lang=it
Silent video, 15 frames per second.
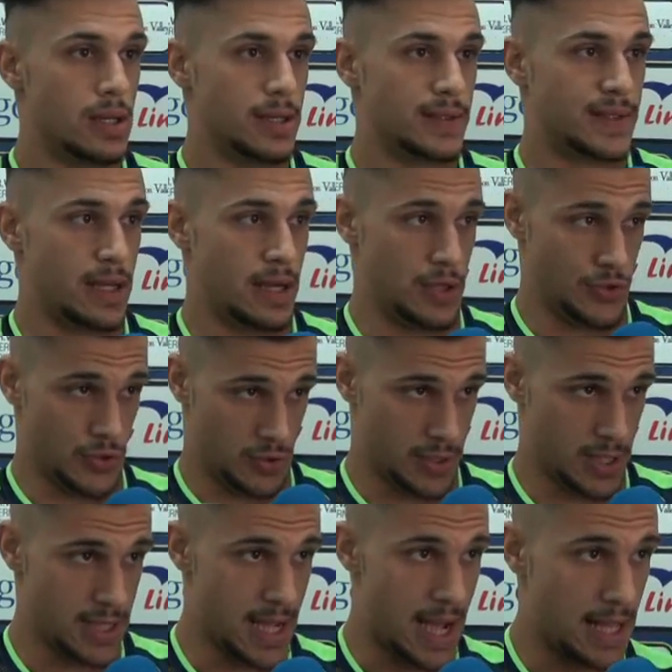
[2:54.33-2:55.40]
stare al gioco
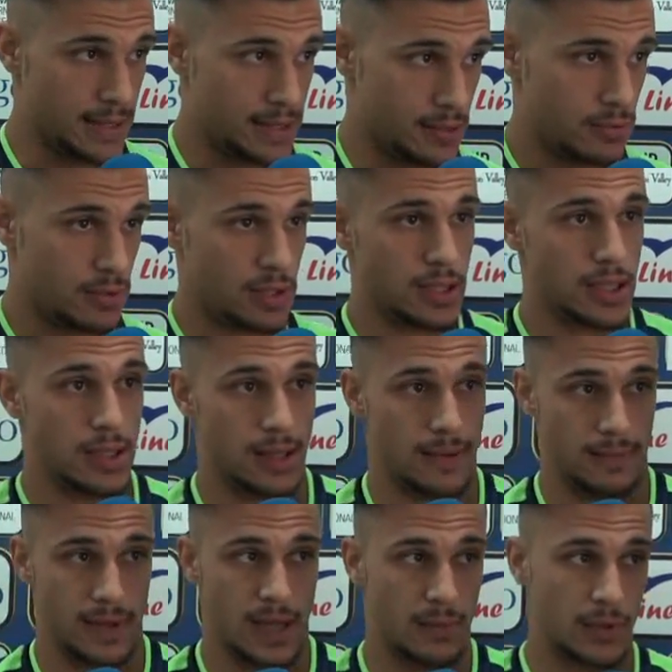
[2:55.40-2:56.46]
degli altri, quindi
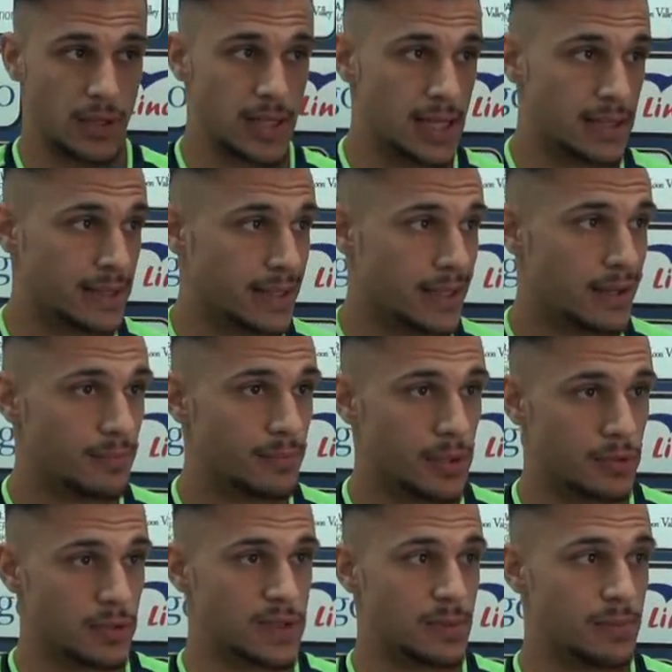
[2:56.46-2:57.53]
andiamo negli altri campi
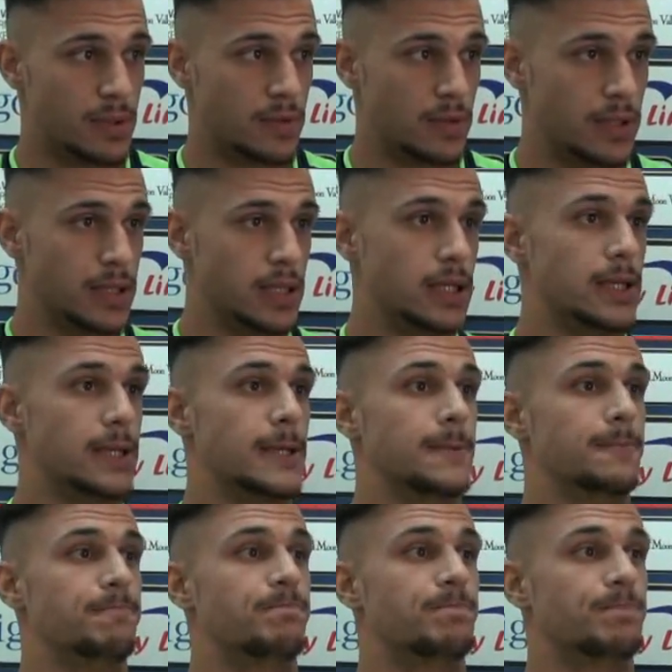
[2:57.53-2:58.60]
consapevoli di,